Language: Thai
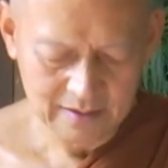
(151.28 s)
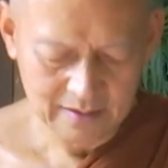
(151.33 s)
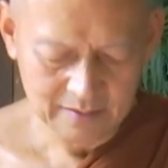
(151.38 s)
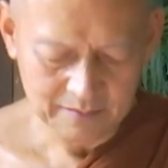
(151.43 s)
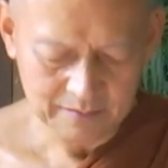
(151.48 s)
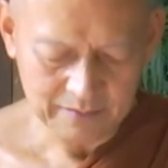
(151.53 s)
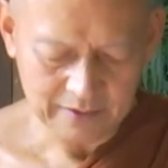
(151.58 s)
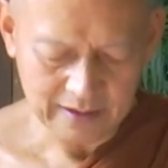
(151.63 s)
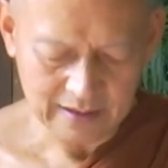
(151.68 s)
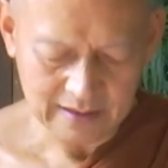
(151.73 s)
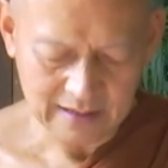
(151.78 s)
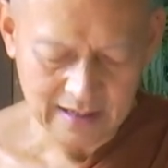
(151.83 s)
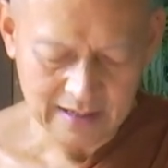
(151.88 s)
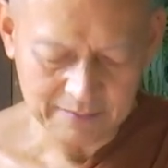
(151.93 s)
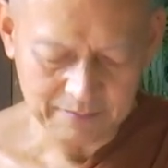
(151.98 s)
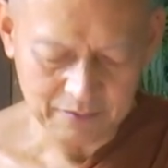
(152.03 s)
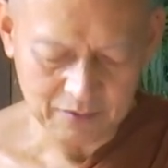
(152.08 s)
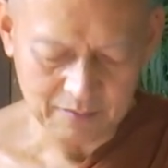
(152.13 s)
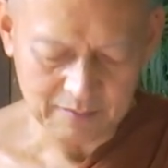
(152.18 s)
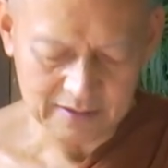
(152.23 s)
ประกาศ
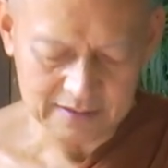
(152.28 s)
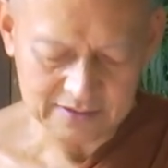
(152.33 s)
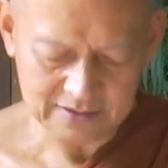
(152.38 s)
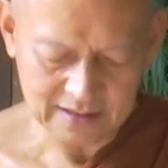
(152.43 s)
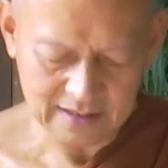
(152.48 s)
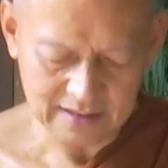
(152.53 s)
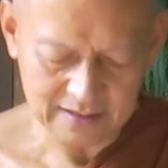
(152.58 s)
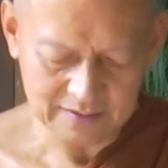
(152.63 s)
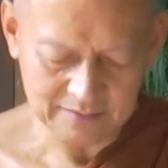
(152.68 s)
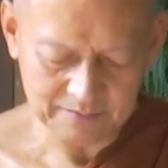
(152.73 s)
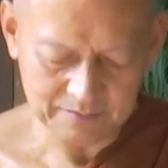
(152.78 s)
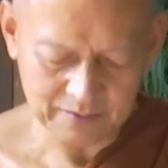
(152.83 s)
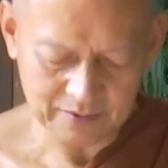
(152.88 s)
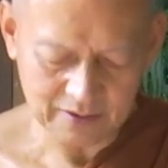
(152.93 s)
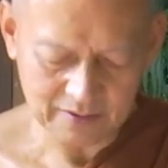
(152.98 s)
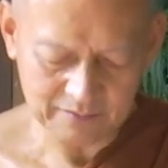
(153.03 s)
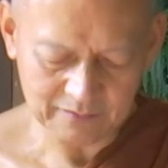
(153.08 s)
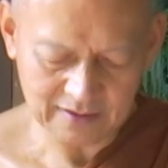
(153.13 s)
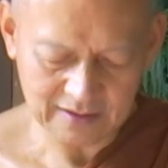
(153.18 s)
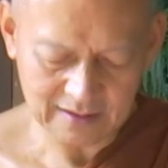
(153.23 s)
พรหมจรรย์พร้อ
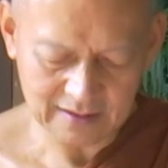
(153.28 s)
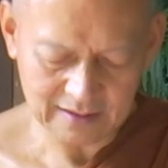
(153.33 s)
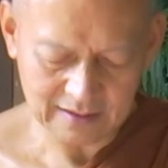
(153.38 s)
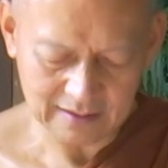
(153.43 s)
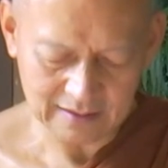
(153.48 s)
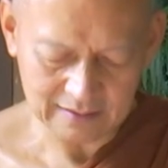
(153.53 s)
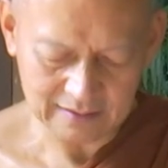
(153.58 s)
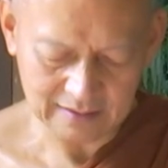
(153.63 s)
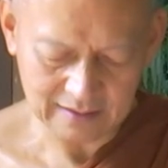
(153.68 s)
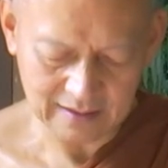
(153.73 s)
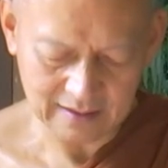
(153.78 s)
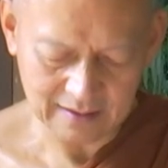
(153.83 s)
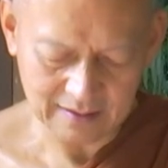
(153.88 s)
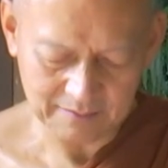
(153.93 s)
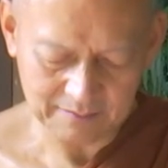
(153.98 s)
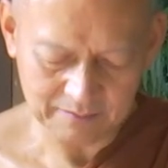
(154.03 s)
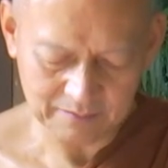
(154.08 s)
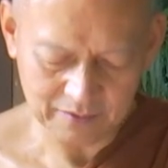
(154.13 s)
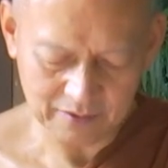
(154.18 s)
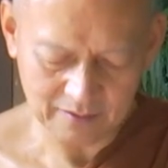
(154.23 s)
มทั้งอัฏฐะ
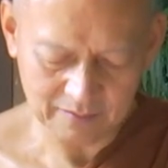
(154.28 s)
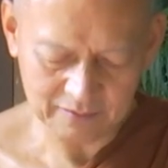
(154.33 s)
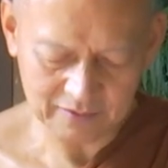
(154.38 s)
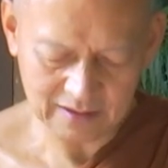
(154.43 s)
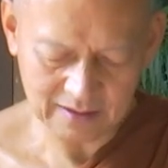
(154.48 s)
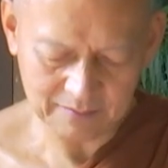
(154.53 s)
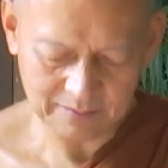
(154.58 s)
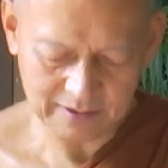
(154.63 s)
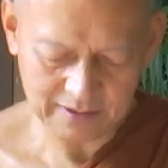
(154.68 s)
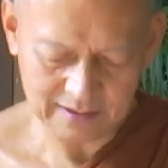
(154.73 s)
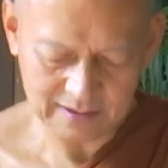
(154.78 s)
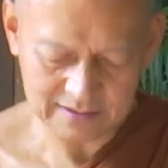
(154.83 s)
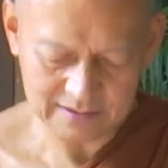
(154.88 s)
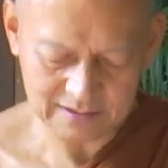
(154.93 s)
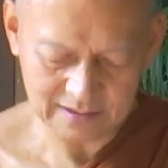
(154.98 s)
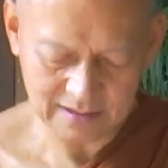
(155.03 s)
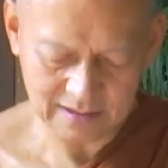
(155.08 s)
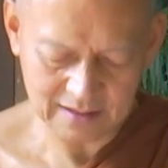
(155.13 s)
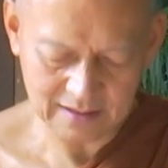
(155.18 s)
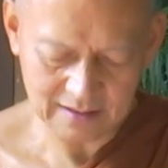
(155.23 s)
พร้อมทั้งพยัญช
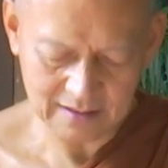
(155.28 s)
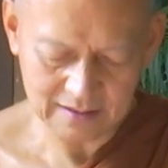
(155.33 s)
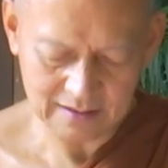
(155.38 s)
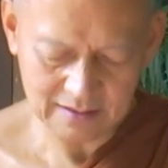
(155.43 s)
นะ